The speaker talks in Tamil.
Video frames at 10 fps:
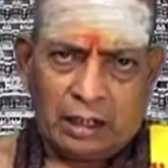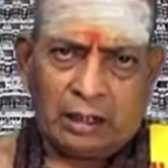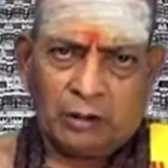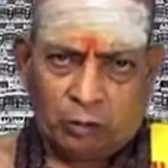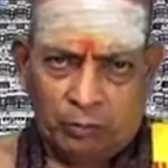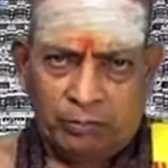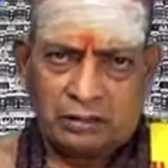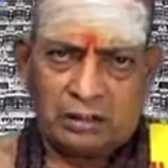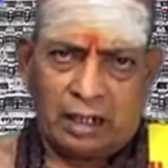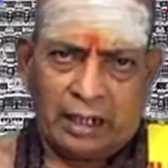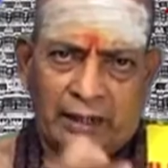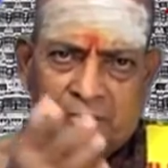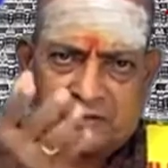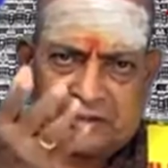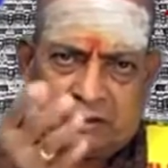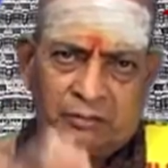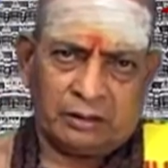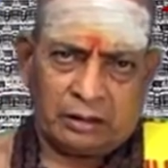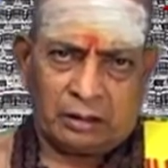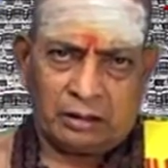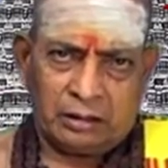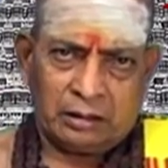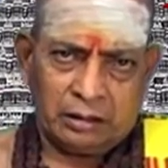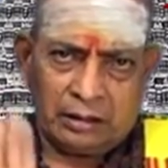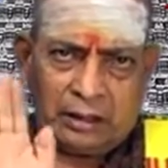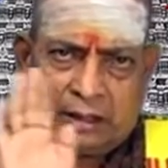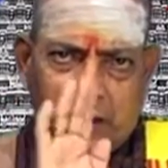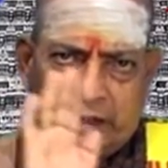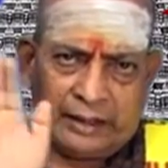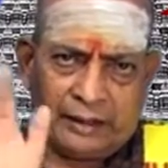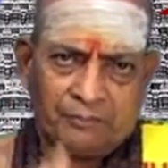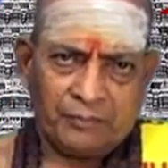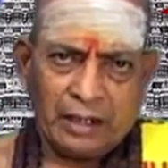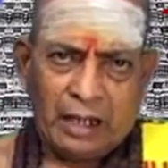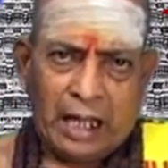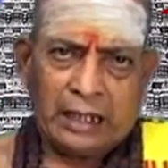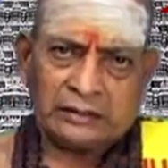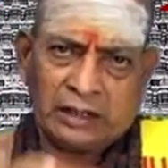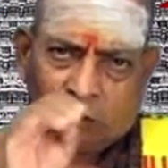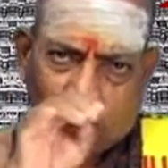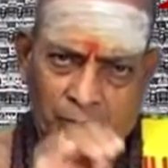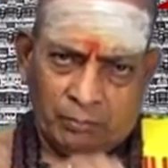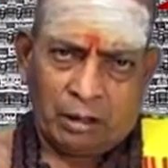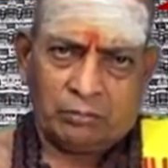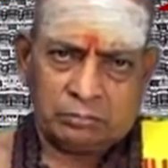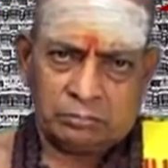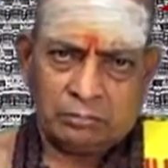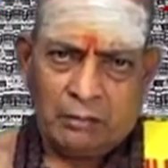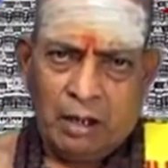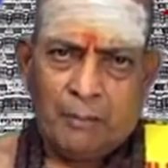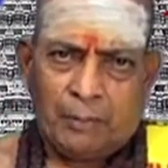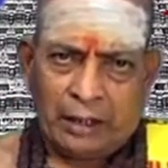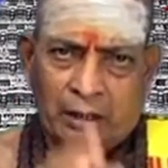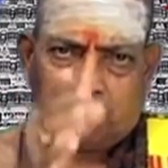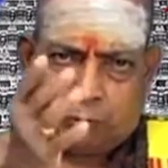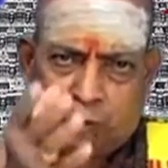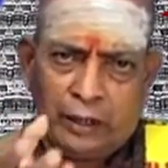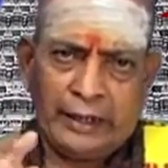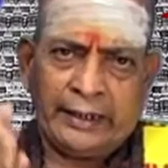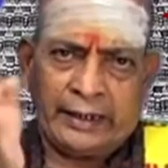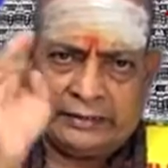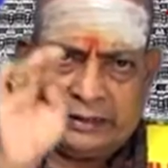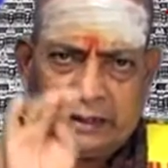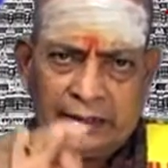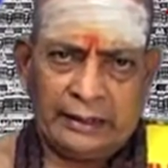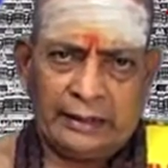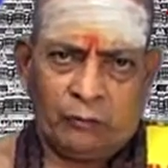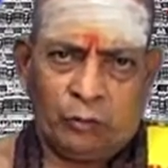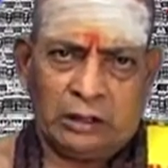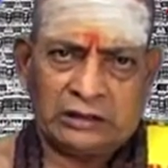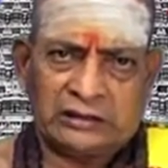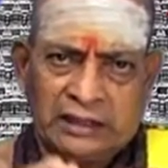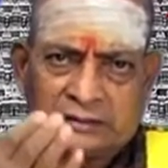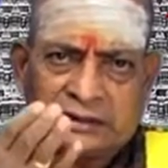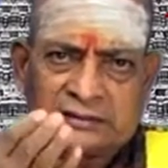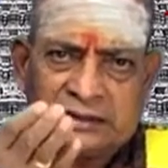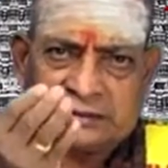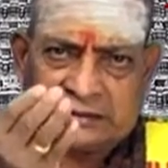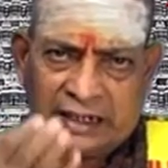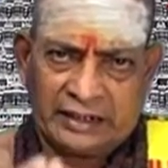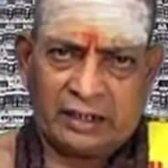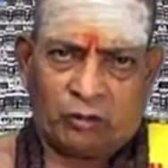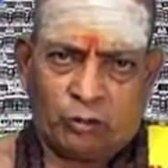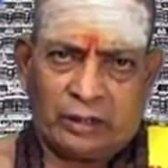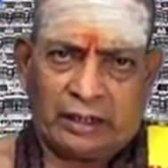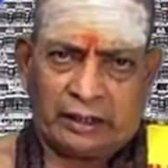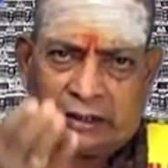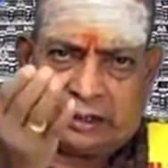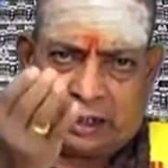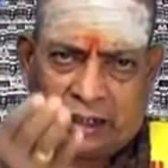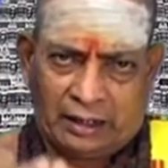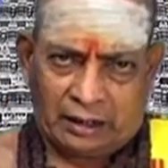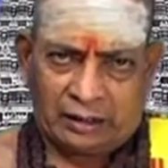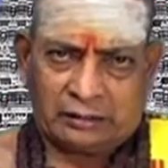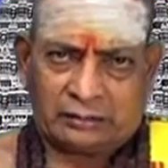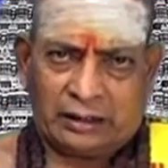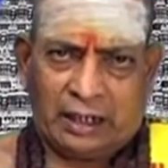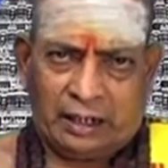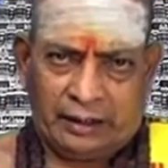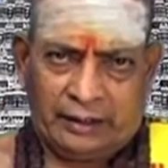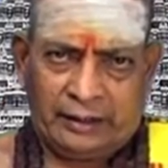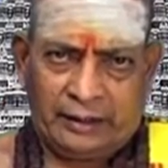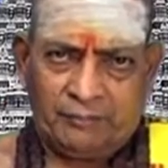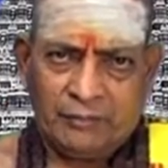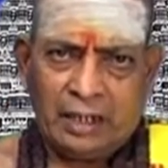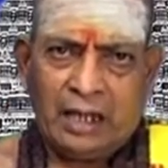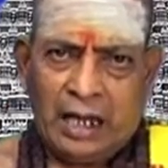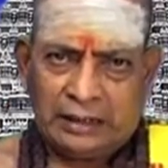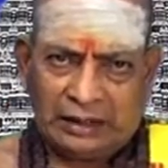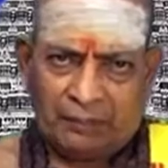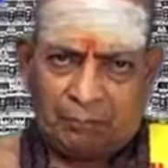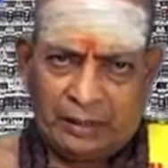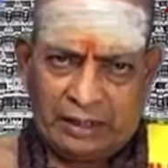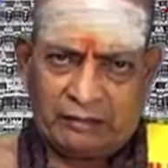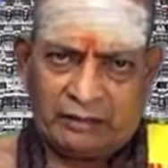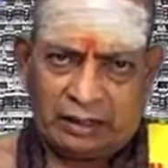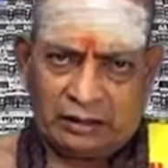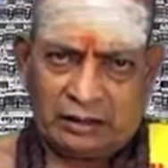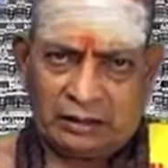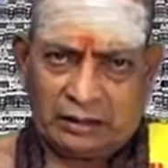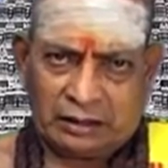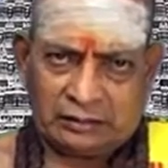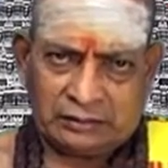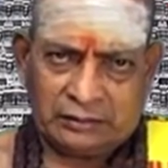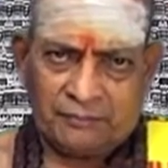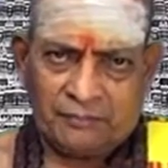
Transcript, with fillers: நம்ம கும்பத்துக்கா அபிஷேகம் பண்ணுறோம் இல்லையே அந்த கும்பம் பல புண்ணிய நதிகளிலே உள்ள தீர்த்தத்தை தாங்கி கொண்டிருக்கின்ற காரணத்தினாலே அதன் பெயர் விளங்குகின்றது